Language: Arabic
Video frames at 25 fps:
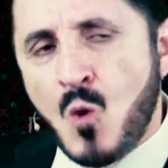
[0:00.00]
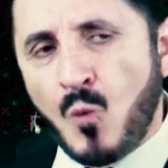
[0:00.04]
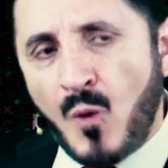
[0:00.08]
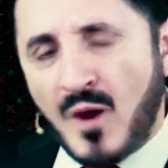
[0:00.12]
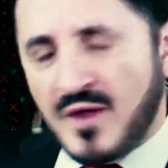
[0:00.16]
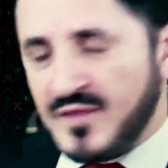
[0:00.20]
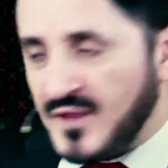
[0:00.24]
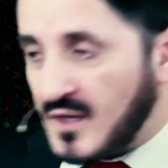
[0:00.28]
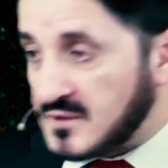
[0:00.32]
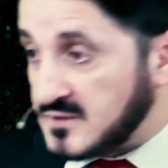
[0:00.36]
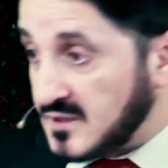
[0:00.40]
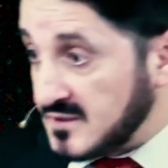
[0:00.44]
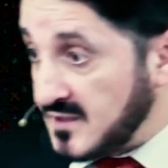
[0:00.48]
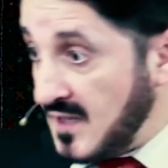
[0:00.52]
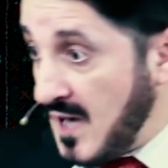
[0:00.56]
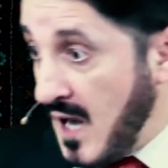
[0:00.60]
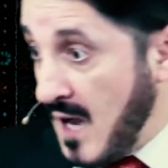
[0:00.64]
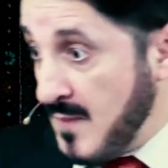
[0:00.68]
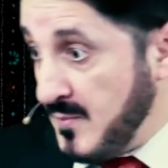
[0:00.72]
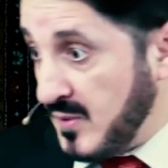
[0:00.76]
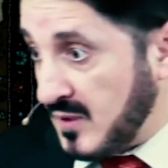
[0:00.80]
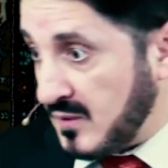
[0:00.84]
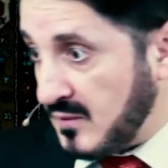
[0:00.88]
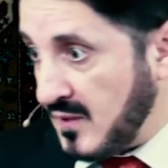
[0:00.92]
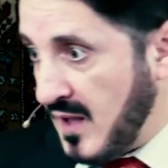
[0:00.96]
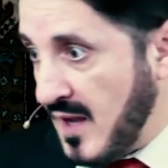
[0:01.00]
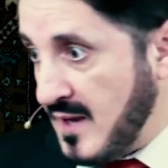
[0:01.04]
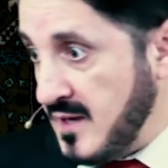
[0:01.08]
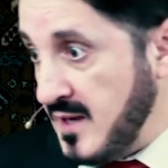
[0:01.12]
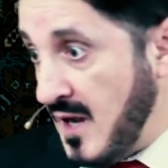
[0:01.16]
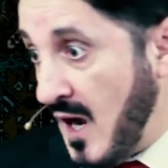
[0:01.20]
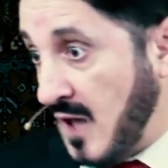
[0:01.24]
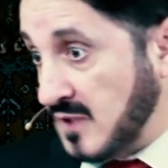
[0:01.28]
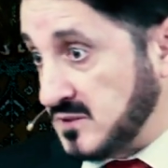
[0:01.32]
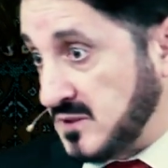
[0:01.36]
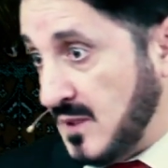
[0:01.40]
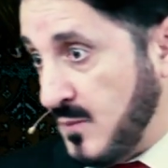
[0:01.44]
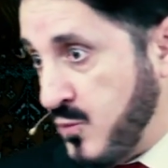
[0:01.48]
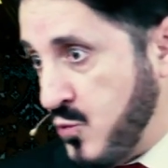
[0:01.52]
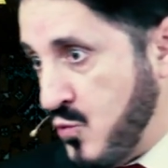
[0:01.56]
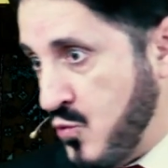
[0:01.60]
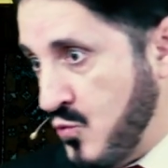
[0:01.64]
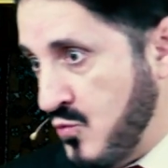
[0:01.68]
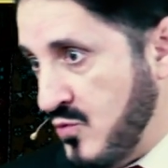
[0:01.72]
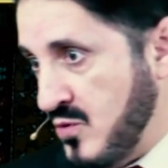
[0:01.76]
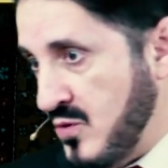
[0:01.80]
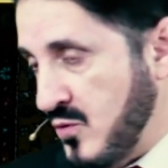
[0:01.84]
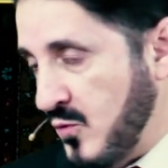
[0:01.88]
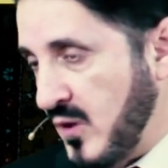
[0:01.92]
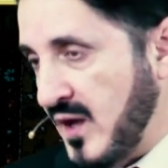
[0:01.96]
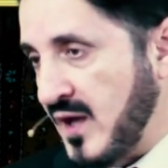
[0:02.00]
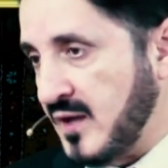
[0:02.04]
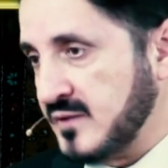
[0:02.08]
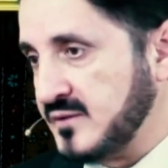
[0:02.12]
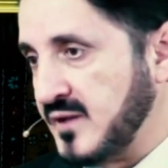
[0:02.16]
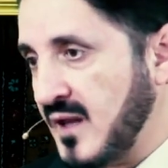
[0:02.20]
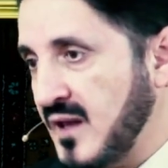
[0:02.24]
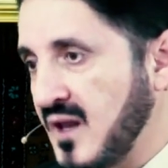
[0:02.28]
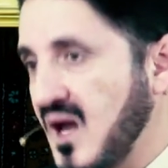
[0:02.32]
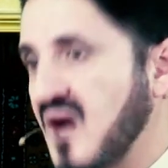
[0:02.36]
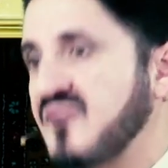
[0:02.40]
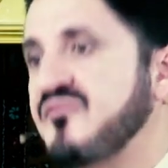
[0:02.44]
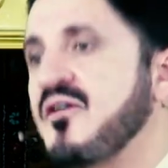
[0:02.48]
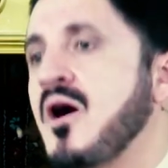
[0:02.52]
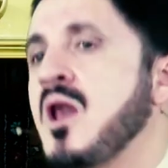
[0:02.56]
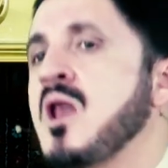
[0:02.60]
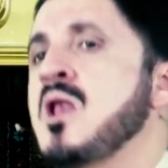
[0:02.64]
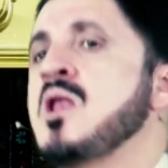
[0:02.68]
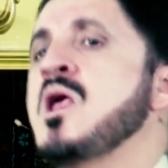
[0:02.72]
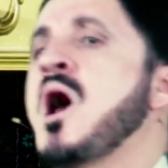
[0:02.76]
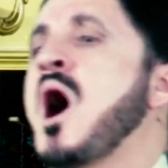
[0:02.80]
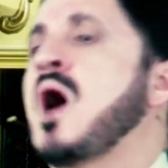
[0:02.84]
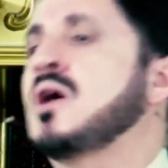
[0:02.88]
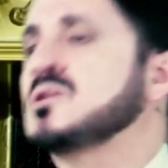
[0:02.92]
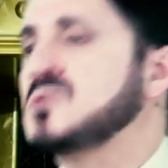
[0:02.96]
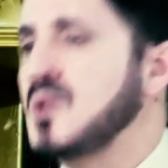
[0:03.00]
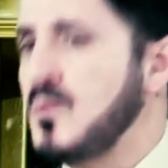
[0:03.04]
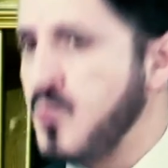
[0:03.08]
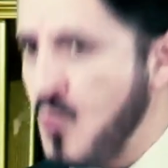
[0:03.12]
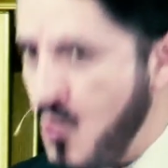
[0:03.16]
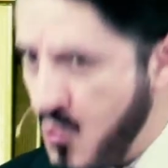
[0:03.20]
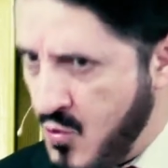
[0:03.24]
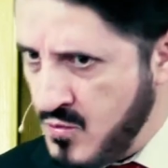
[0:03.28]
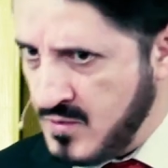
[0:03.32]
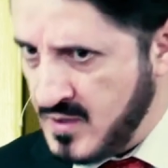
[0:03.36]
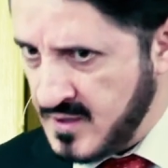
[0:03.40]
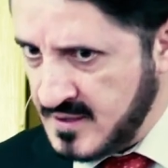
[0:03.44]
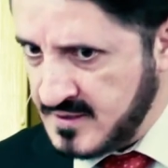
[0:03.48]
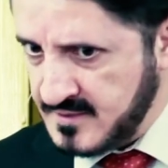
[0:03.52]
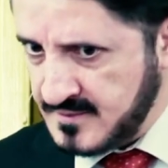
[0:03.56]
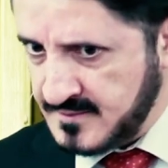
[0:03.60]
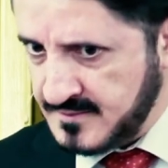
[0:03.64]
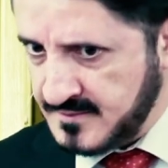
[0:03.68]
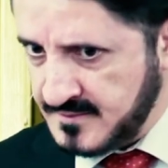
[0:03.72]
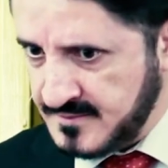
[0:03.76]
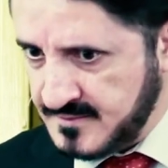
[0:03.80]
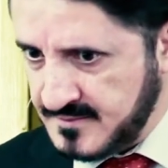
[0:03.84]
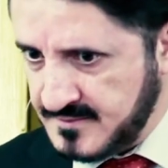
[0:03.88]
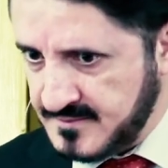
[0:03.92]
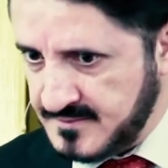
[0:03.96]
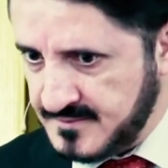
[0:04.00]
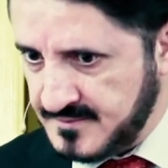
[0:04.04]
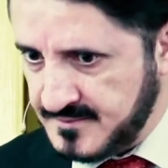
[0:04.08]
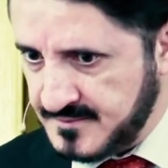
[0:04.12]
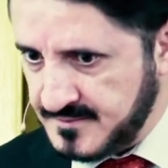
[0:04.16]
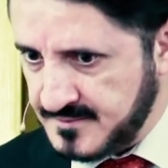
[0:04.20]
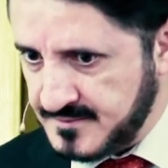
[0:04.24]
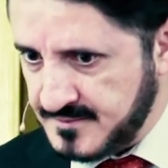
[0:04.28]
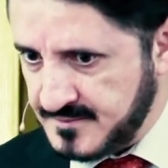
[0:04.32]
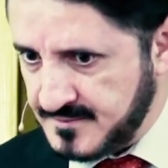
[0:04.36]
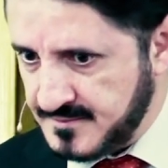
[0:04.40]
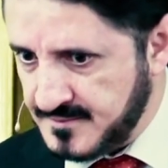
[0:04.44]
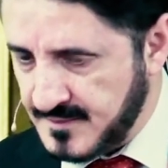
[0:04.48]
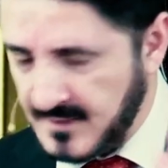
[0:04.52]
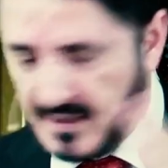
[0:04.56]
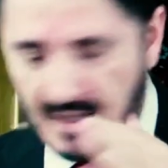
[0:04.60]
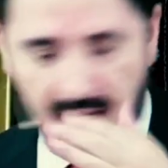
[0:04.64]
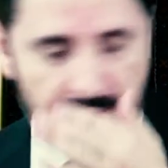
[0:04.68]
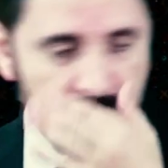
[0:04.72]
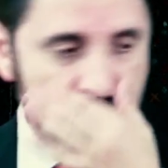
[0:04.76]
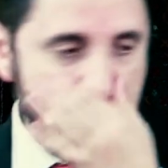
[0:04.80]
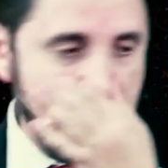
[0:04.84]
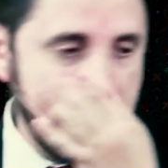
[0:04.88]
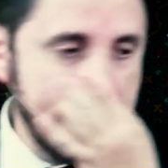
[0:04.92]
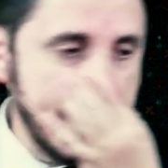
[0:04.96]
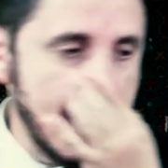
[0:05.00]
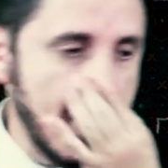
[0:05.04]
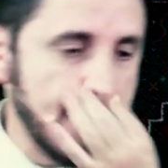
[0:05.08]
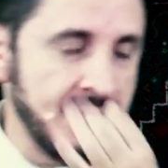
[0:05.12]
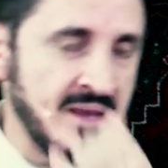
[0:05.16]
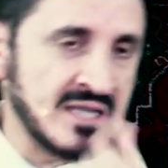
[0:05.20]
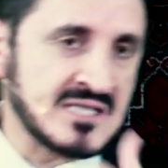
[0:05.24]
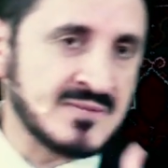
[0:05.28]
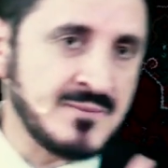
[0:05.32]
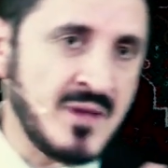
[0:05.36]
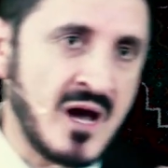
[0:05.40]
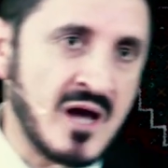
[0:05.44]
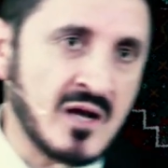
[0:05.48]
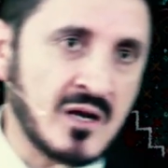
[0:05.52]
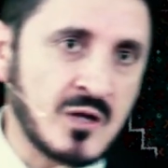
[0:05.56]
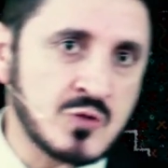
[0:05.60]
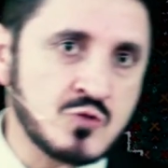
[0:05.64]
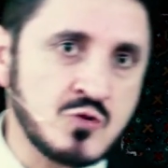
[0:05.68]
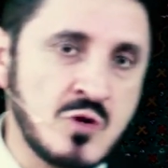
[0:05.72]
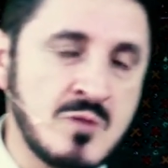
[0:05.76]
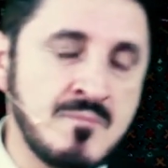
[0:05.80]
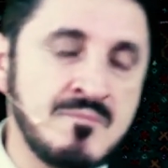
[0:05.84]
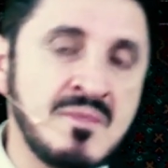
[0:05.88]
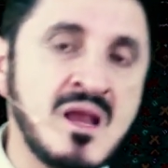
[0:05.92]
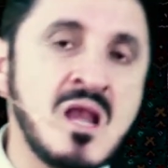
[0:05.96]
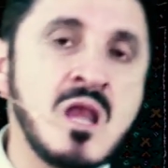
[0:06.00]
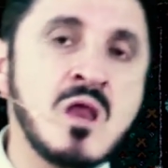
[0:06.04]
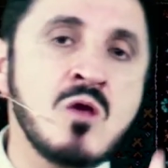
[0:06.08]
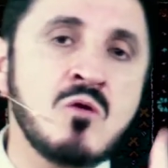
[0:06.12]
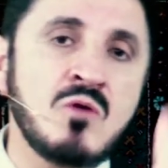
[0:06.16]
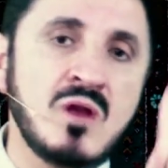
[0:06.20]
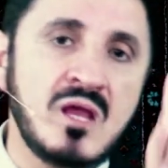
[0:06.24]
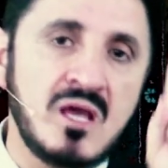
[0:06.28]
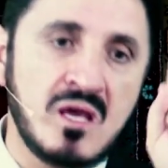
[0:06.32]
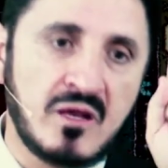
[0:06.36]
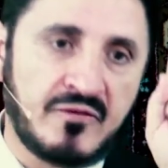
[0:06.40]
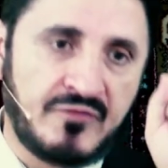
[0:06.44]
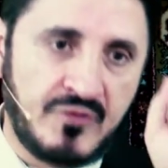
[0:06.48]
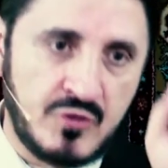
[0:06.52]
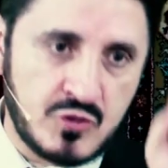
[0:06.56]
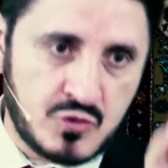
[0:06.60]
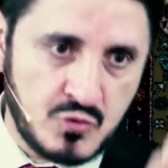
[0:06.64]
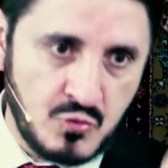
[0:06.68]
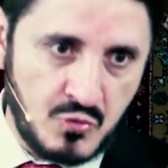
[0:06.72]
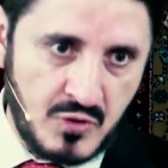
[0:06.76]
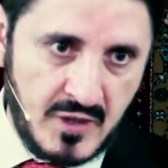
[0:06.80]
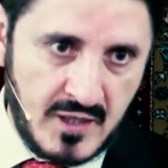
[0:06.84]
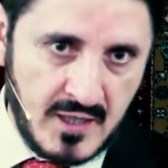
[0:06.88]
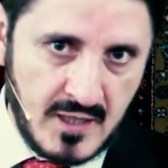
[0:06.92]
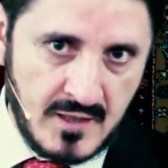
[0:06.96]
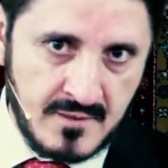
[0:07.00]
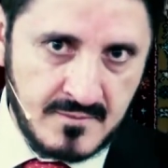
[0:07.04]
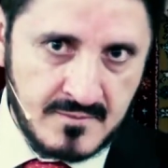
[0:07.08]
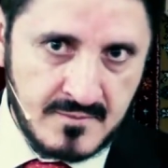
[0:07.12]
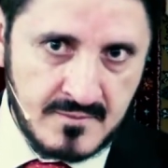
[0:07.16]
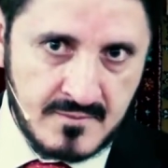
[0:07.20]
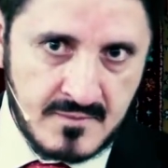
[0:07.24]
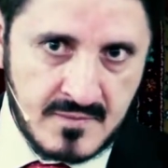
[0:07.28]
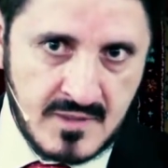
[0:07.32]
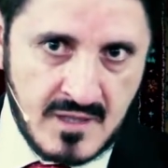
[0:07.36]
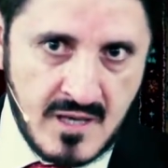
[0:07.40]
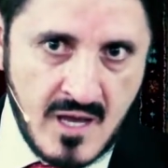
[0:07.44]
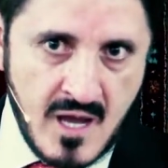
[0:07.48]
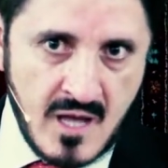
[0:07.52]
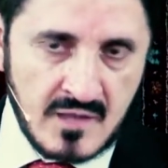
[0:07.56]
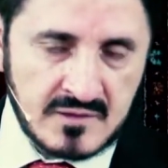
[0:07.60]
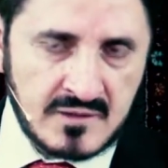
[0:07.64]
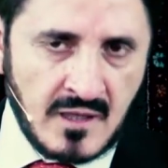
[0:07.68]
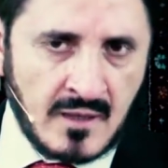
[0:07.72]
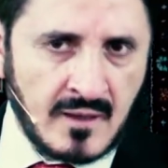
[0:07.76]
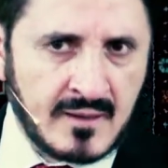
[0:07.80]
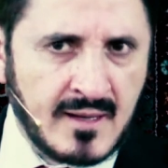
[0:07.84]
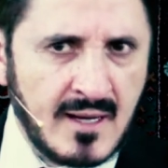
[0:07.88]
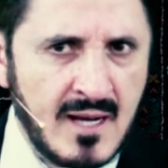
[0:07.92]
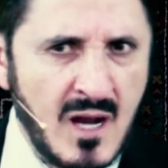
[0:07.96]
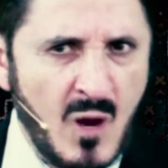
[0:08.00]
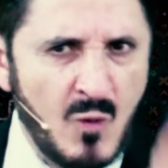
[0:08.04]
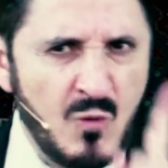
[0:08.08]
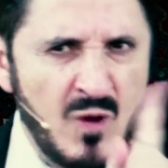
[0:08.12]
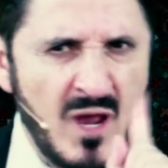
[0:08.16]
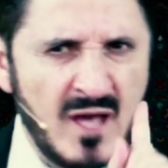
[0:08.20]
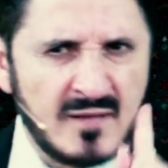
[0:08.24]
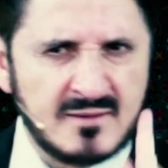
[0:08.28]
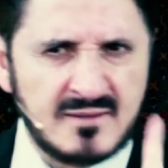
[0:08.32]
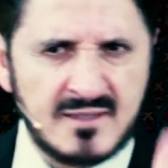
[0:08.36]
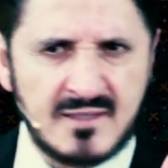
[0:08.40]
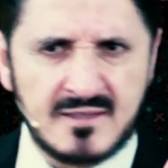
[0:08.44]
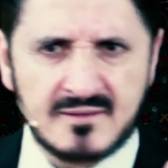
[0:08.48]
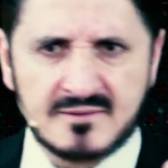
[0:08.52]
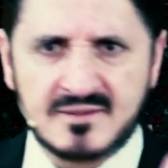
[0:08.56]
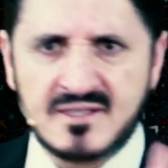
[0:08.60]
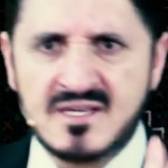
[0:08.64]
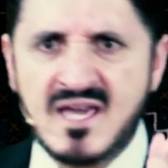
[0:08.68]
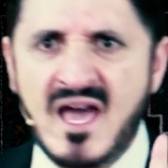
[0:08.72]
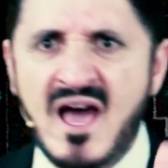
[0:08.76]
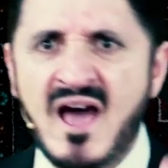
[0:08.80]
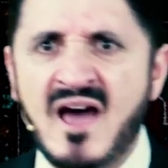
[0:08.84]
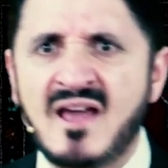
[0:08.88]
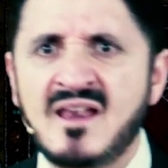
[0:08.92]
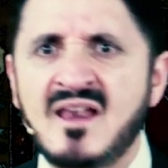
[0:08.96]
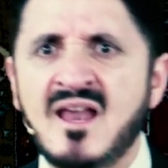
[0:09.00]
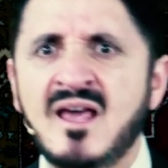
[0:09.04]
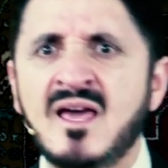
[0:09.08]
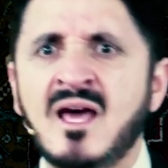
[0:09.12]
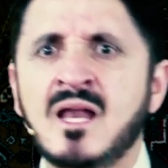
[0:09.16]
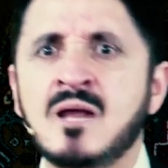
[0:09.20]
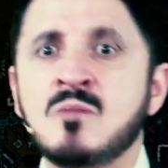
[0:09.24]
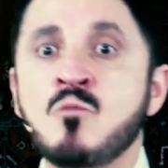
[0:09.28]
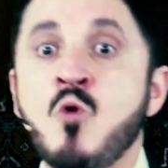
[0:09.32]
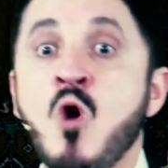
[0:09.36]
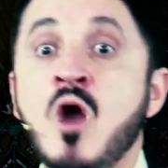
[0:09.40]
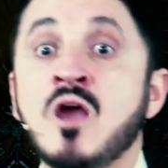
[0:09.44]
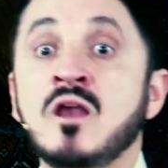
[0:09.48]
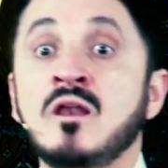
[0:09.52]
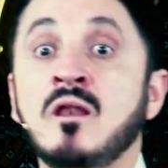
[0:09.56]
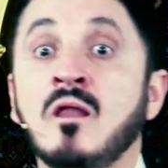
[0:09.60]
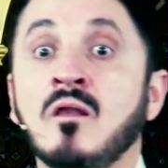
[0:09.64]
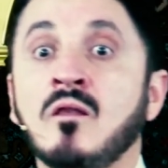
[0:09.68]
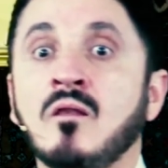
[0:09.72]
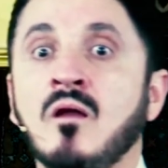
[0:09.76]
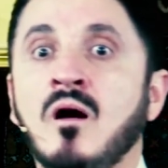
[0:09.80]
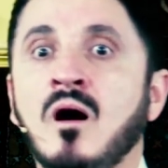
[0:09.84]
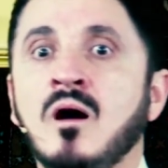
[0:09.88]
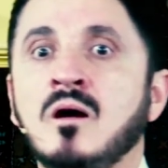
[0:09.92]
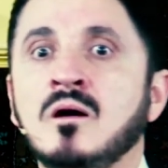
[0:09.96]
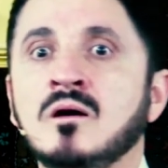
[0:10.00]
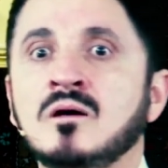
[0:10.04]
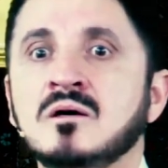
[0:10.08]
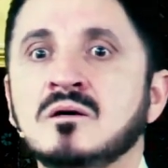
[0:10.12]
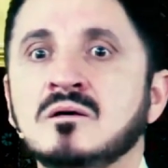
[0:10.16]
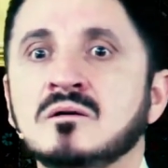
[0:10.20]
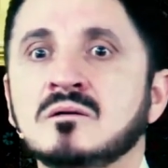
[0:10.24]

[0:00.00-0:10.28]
وإذا اقتضى الأمر أن يغضبوا ويرضى الله فليغضبوا قبل أيام أسمع عن رجل مليونير في سوريا ترك لأولاده ضياعا لا يعلمها إلا الله